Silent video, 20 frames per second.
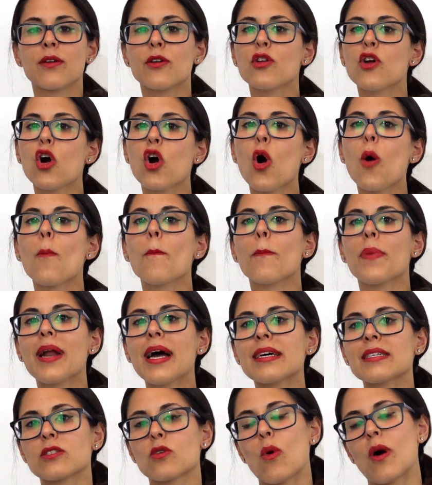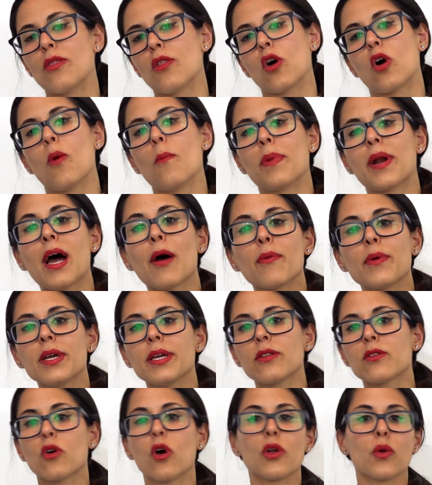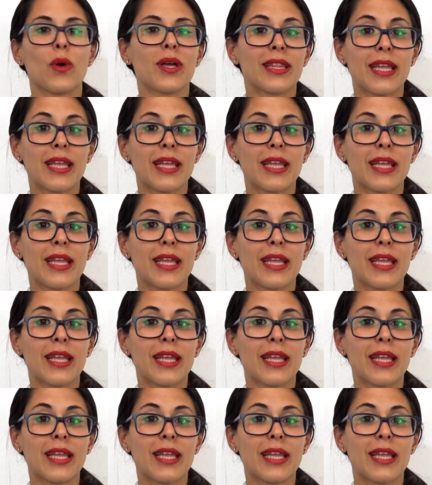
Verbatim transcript: No compras cuando compras Bitcoin o